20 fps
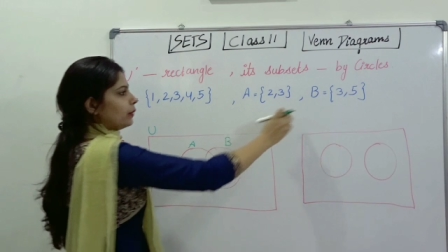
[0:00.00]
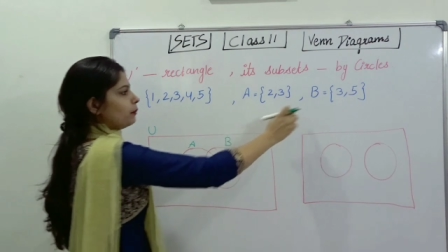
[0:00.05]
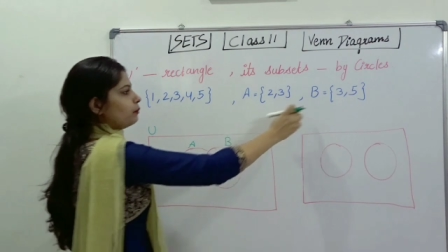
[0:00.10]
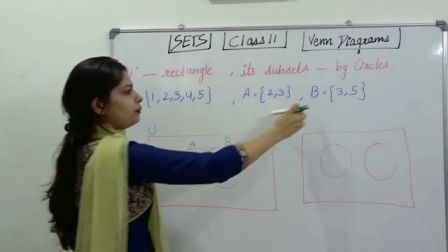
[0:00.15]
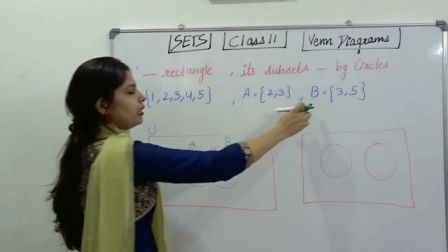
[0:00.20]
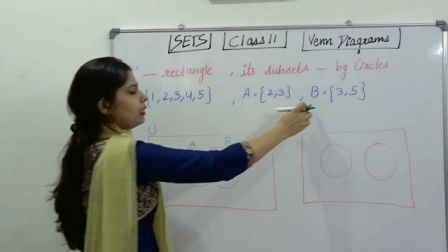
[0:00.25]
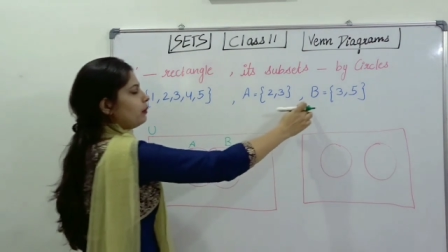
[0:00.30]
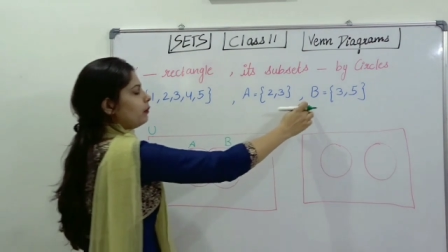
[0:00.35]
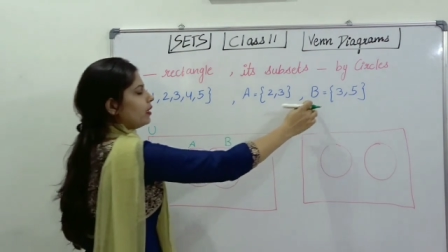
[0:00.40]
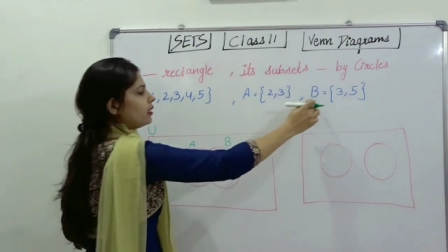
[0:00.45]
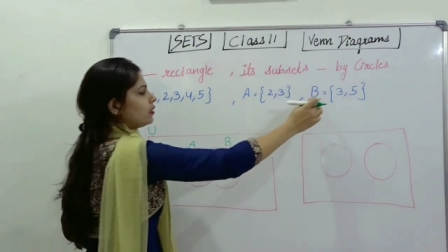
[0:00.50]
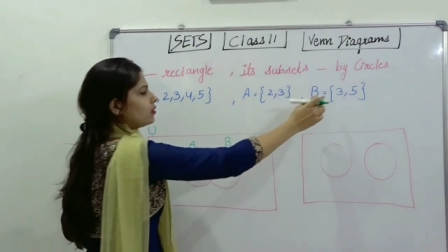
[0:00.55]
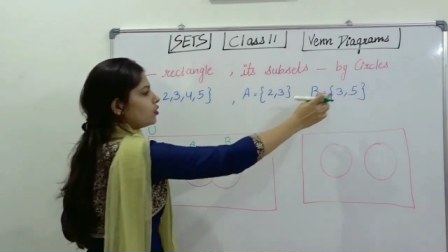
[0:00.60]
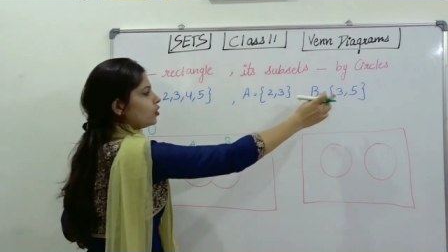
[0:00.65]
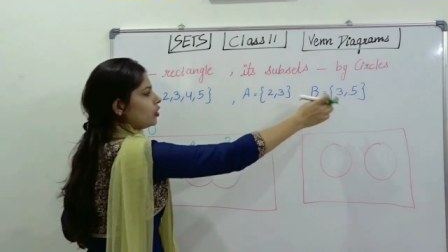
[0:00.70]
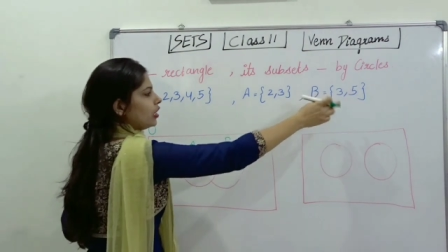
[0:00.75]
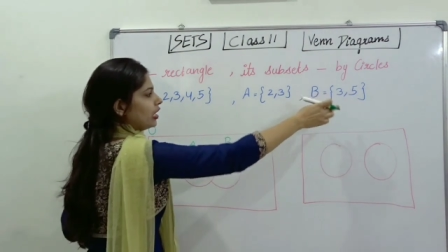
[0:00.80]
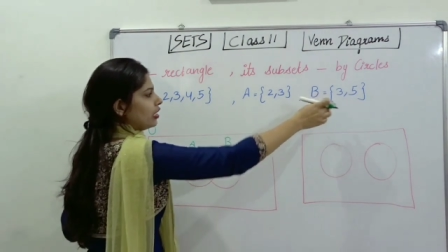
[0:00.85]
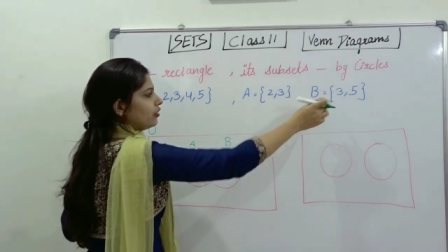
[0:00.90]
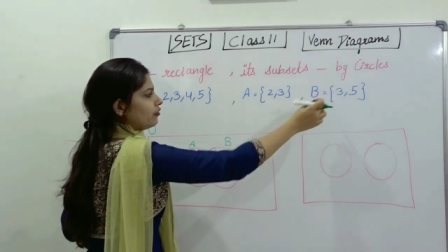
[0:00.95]
एंड बी में
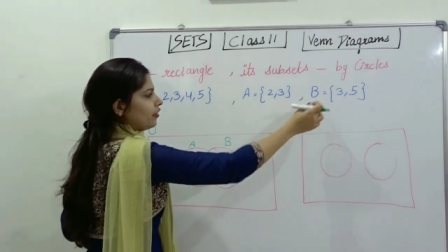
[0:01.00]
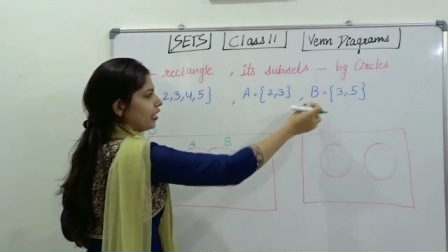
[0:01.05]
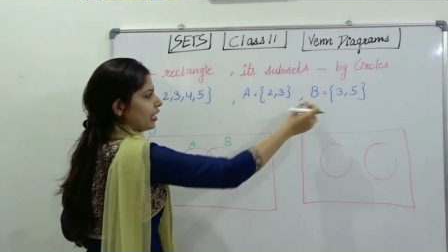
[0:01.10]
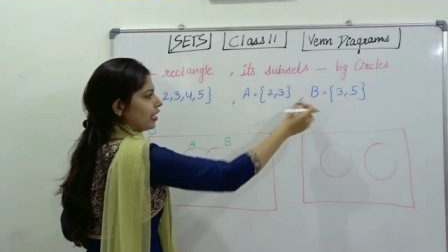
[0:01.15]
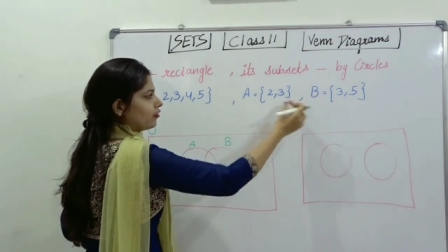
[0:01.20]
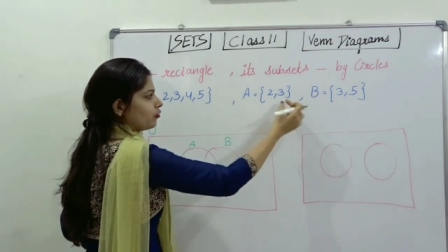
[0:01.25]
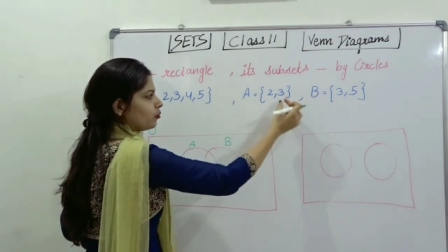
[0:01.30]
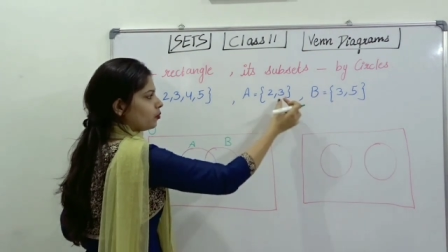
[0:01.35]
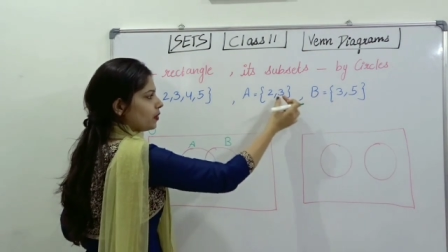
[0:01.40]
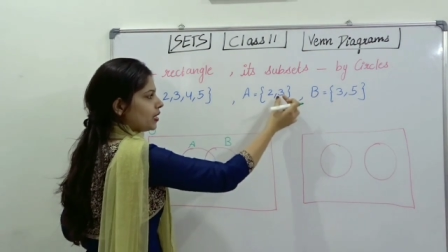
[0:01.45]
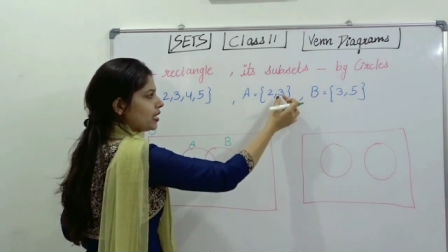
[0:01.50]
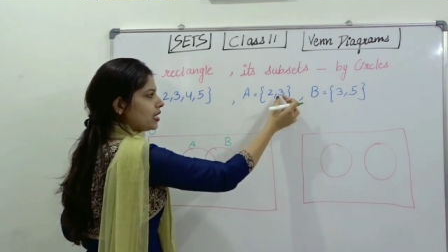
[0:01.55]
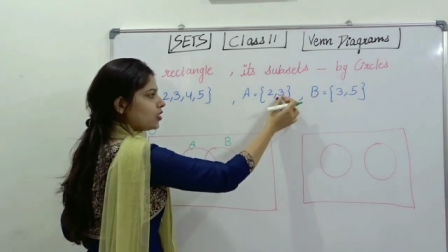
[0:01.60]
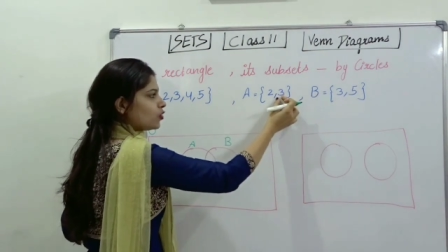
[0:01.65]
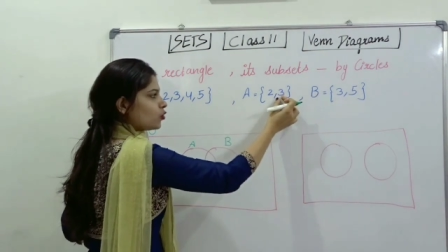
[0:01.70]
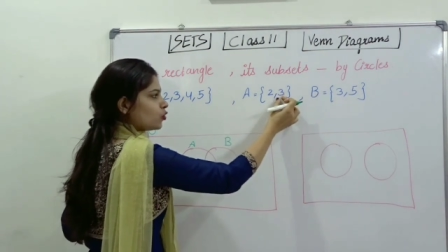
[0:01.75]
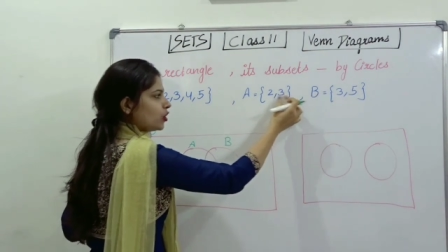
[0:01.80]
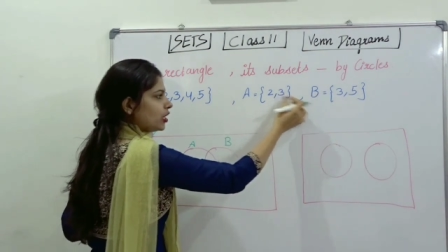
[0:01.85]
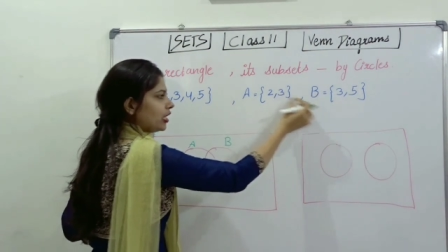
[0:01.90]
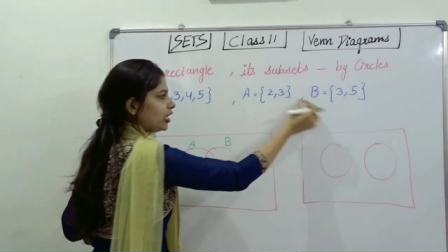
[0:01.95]
थ्री एंड फाइव
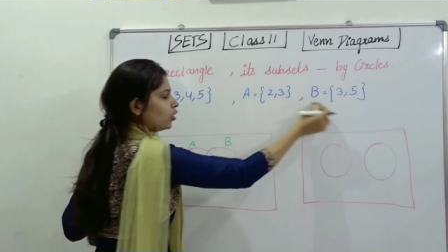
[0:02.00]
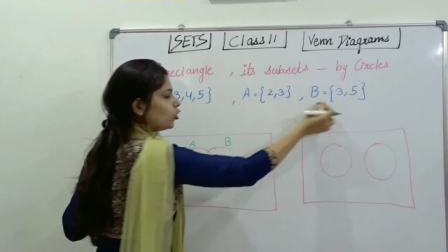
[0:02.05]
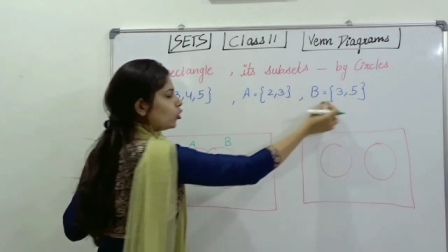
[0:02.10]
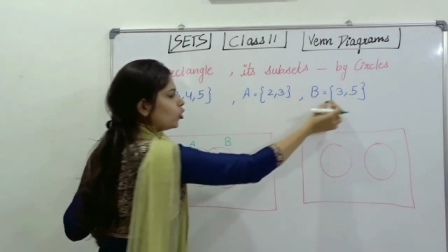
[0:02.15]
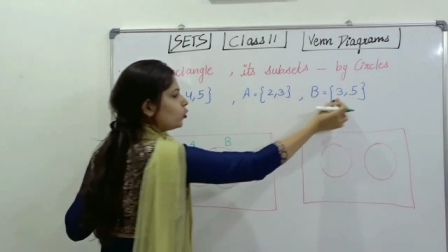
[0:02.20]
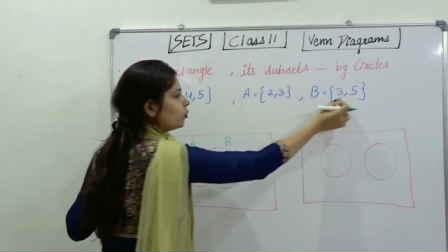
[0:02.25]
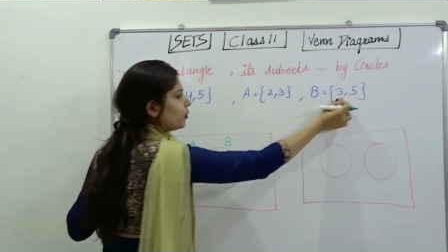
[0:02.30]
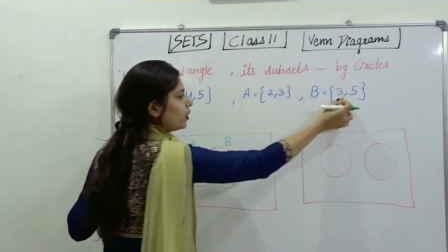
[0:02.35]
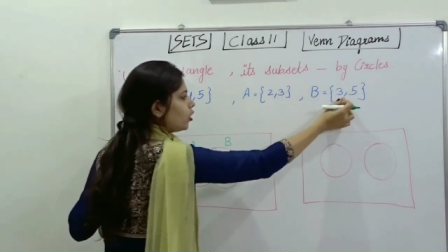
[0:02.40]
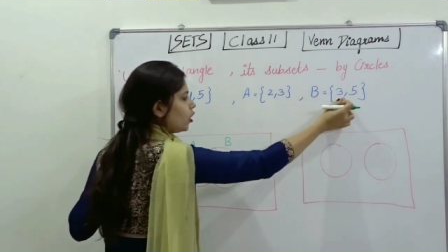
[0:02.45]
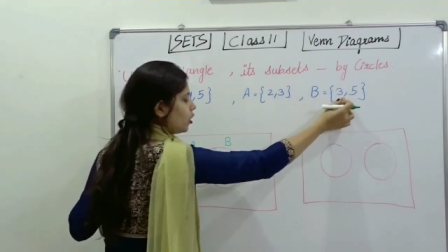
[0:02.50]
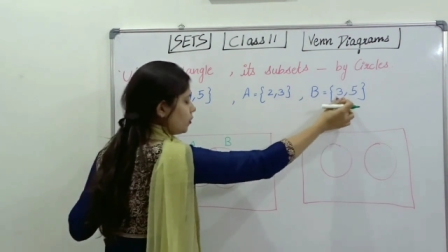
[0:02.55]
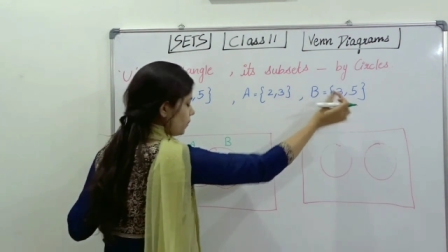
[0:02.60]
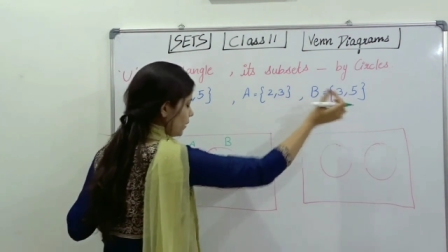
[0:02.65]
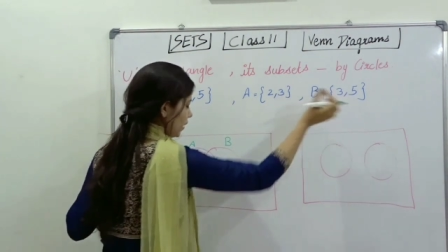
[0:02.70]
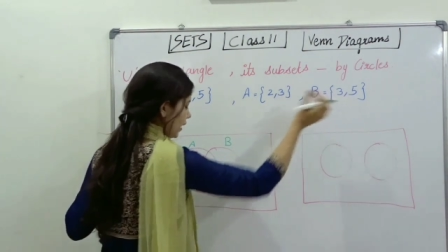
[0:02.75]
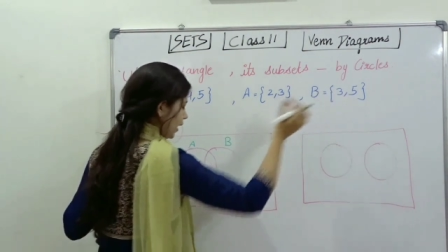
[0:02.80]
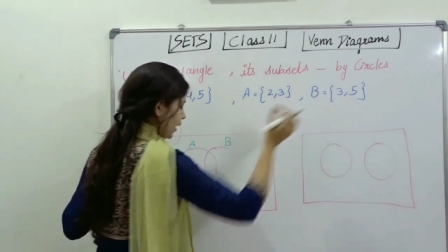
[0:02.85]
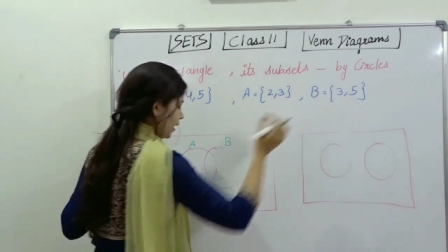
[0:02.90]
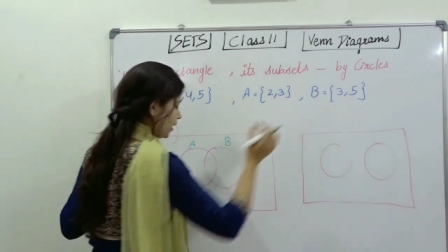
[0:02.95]
मीन्स थ्री दोनों में
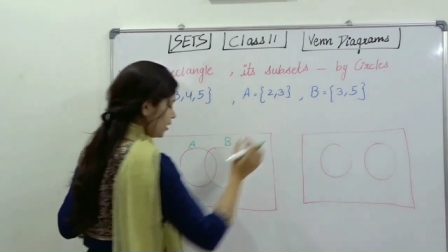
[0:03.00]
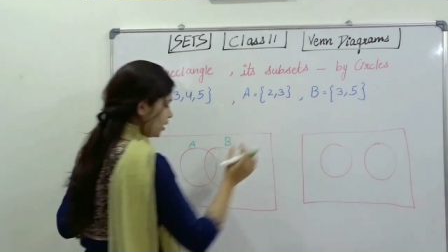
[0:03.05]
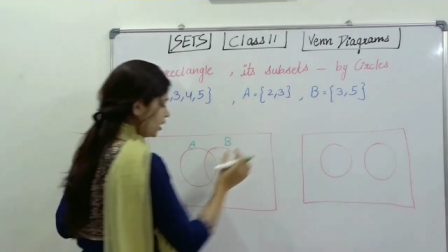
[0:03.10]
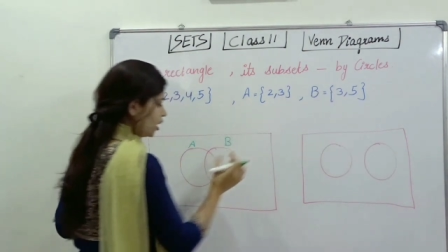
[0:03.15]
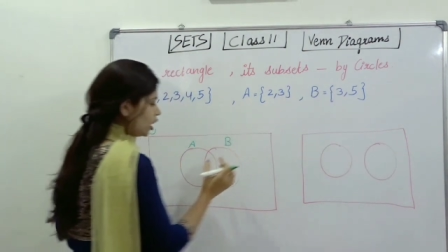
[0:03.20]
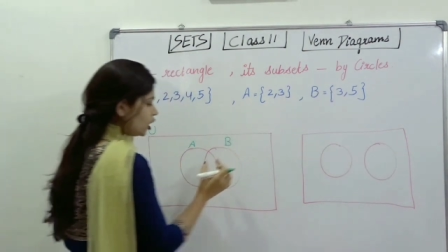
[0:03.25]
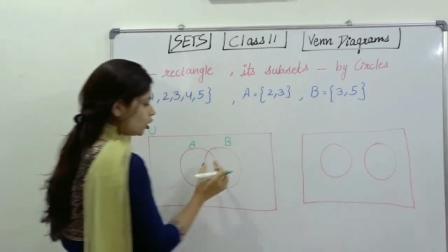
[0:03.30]
कॉमन है